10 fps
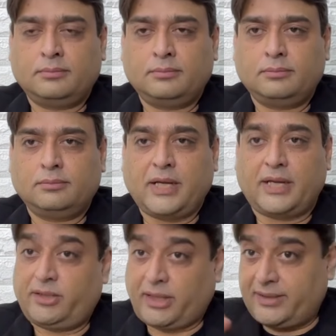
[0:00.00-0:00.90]
كل شكرا
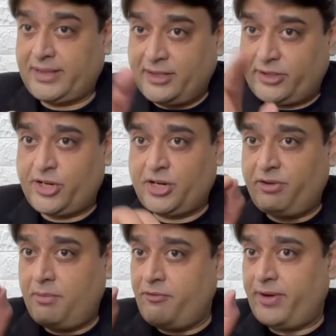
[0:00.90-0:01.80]
جزيلا حضورك
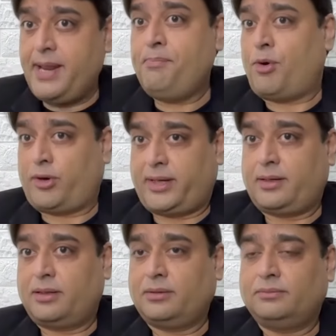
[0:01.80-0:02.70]
معي هذا الصباح